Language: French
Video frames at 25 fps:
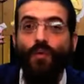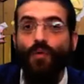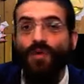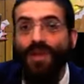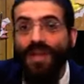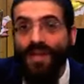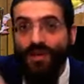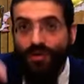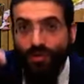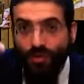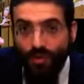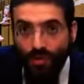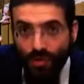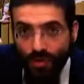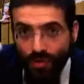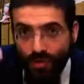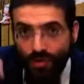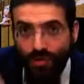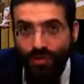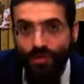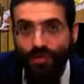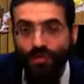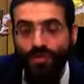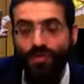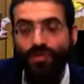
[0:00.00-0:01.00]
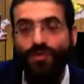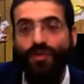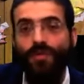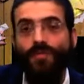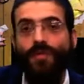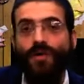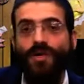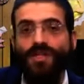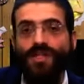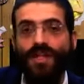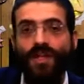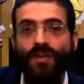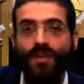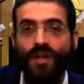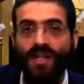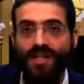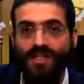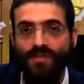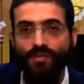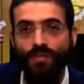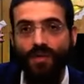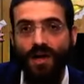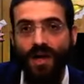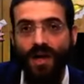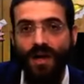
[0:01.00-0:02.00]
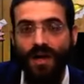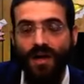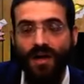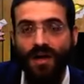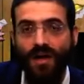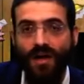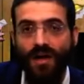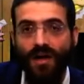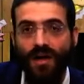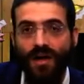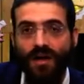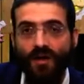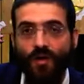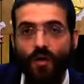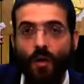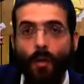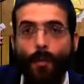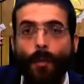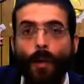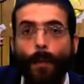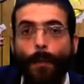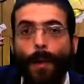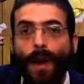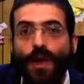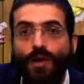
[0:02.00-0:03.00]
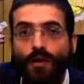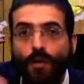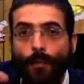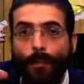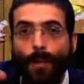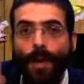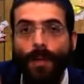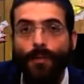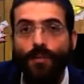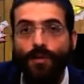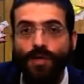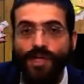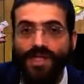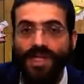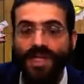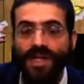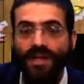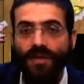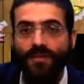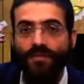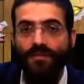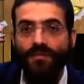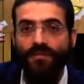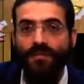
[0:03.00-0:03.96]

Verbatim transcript: on est tenu de manger dans la souka. On ne peut pas ne pas manger.